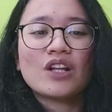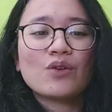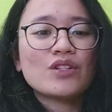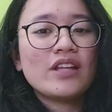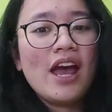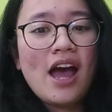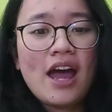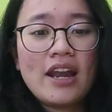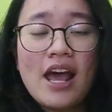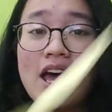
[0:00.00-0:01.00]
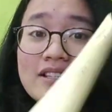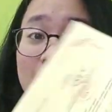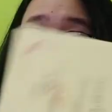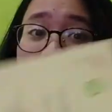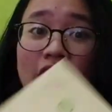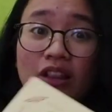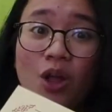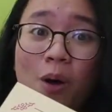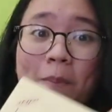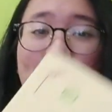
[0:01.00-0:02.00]
Terusnya ada sertifikat
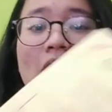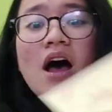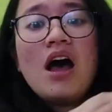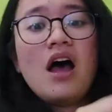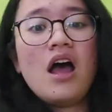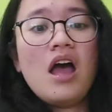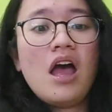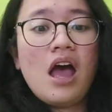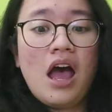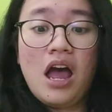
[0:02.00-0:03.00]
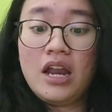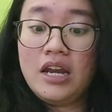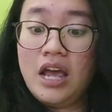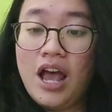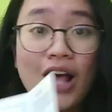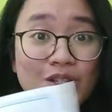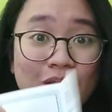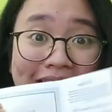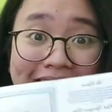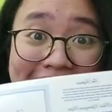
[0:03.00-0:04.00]
lomba, ada
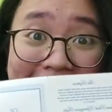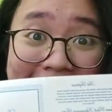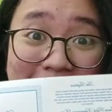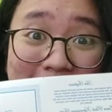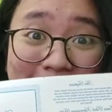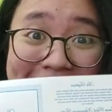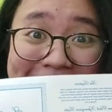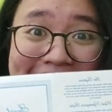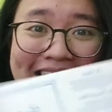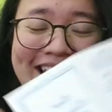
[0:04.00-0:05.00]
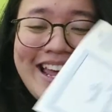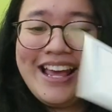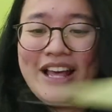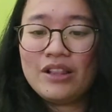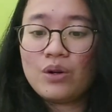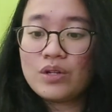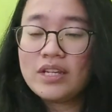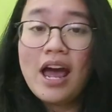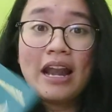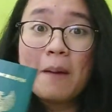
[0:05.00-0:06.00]
surat keterangan baptisan,
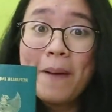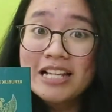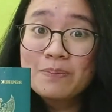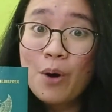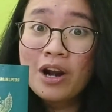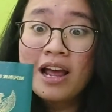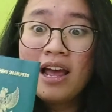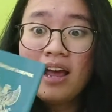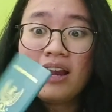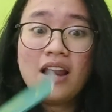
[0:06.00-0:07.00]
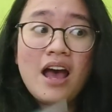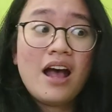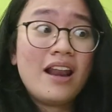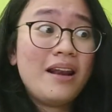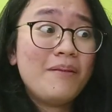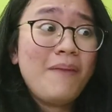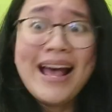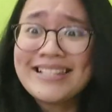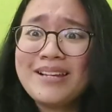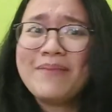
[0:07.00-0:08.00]
terusnya ada paspor, dan
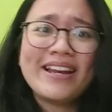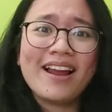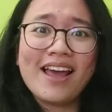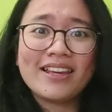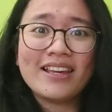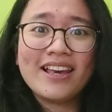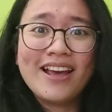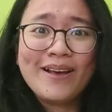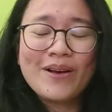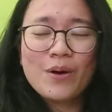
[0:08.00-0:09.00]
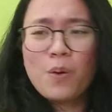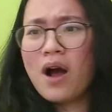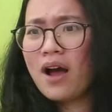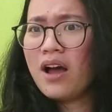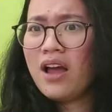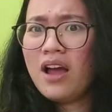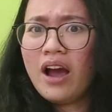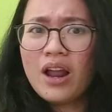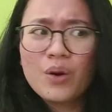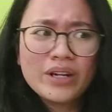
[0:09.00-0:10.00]
masih banyak lagi. Wah,
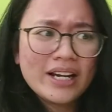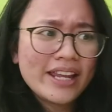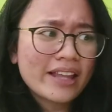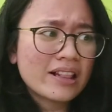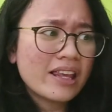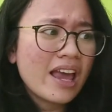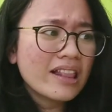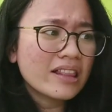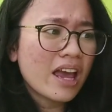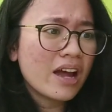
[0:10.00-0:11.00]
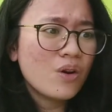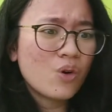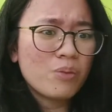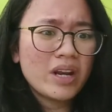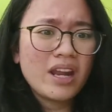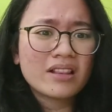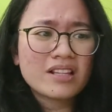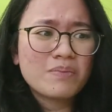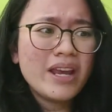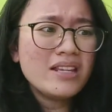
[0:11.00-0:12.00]
kalau dilihat-lihat ya dokumen di
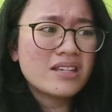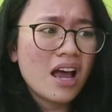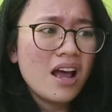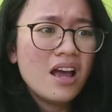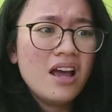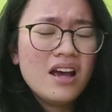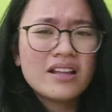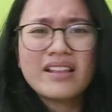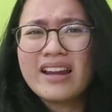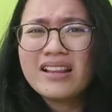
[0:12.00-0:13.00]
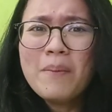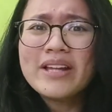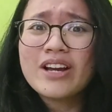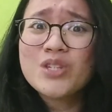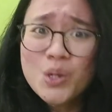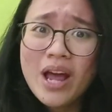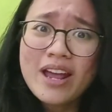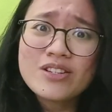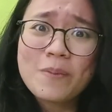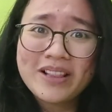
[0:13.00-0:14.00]
atas meja, Ternyata banyak juga
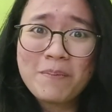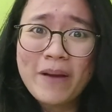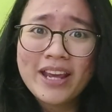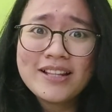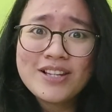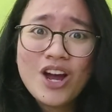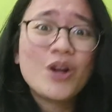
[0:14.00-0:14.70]
ya Sobat Impact Kids